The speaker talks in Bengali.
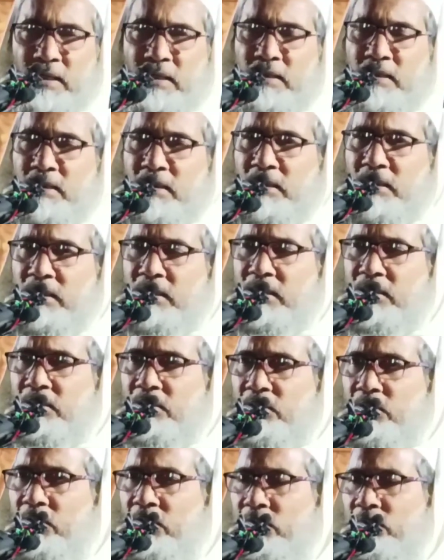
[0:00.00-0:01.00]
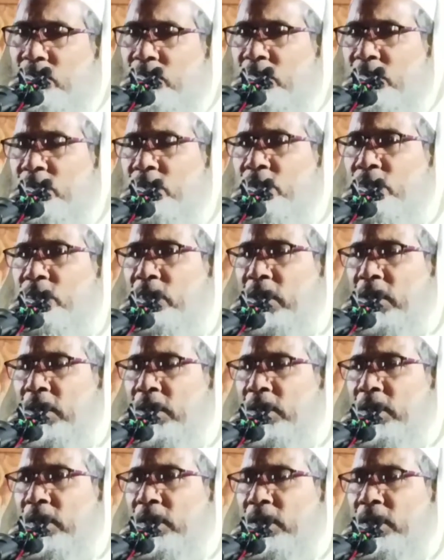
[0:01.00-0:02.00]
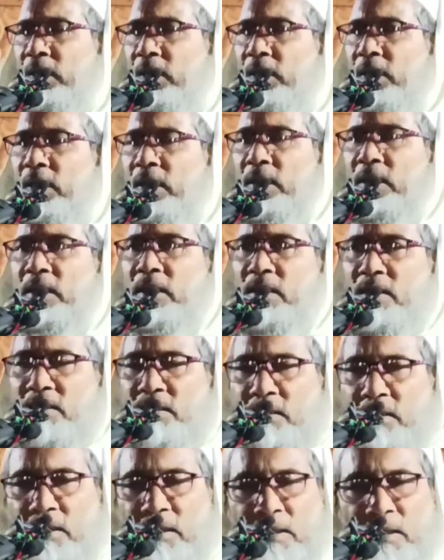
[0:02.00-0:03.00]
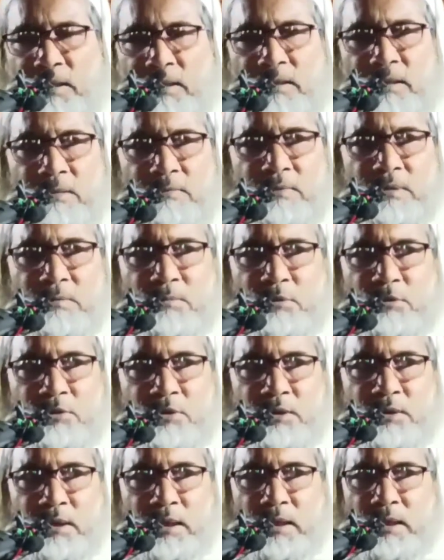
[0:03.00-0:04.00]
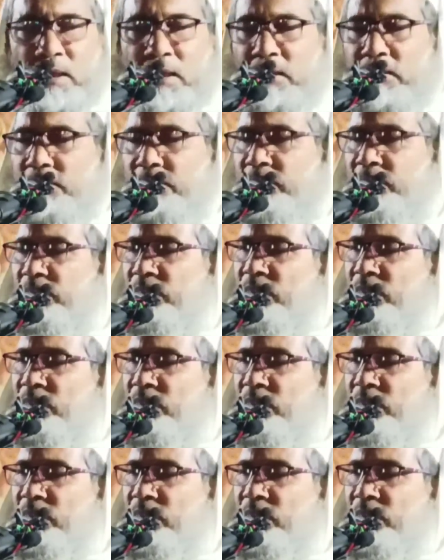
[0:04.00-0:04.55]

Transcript: আড়ালে অনতি দূরে স্ক্রিনের সামনে বসে থাকা